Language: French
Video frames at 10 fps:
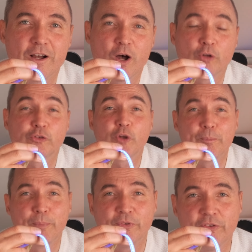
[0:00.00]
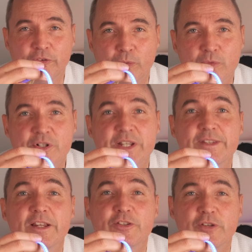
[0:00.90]
En top position, j'ai
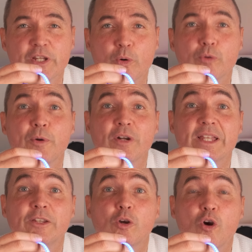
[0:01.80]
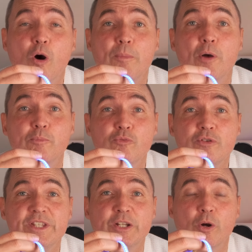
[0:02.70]
sélectionné le ruban LED Cobb
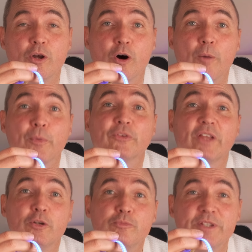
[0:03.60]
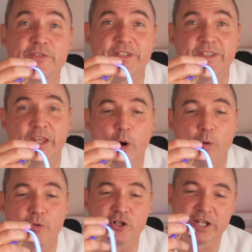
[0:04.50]
multicolore pour sa luminosité
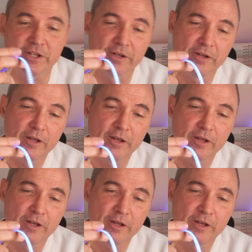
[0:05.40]
homogène.